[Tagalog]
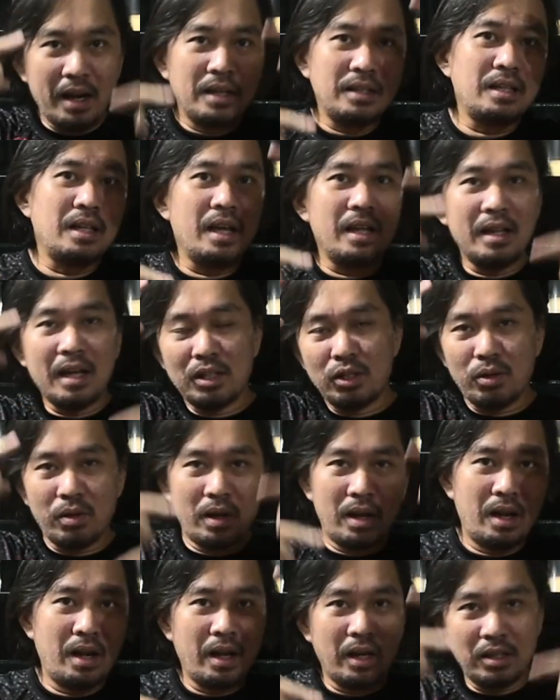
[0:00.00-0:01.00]
na sila
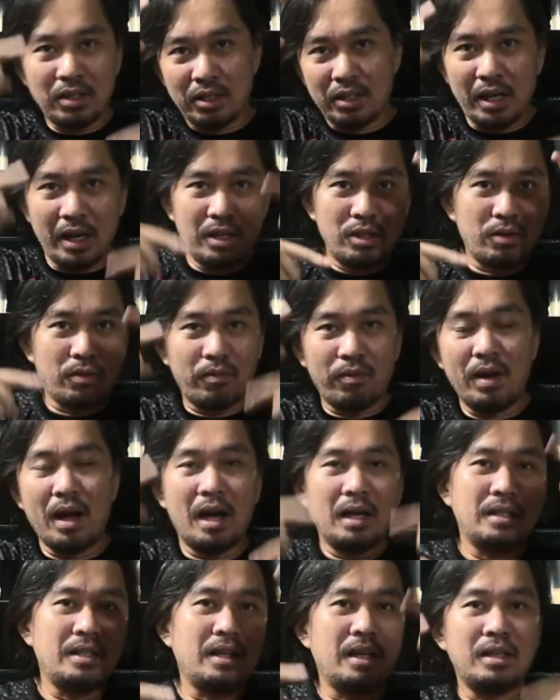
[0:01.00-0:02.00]
natural exchange of
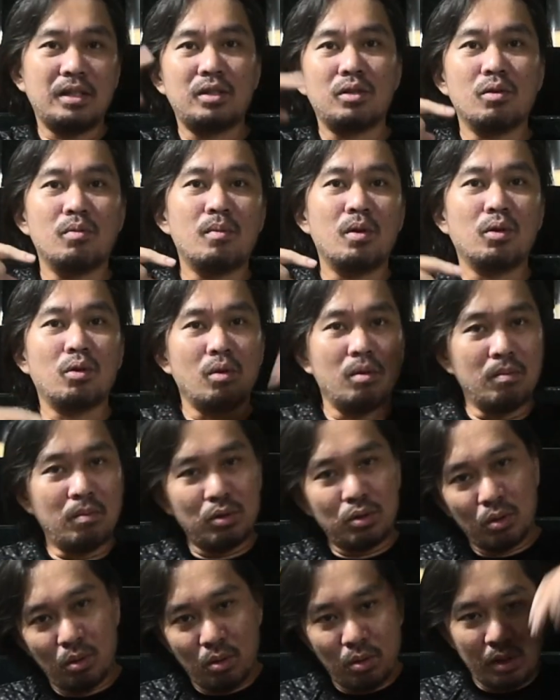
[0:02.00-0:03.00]
gases. So mo
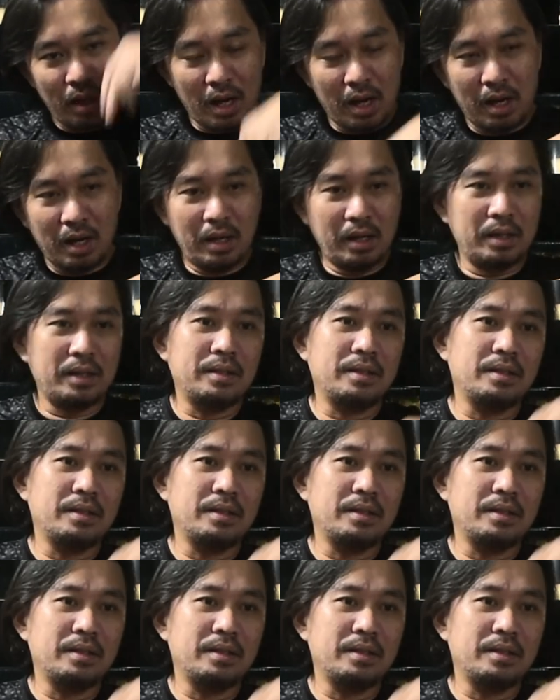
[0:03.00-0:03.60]
musulod ang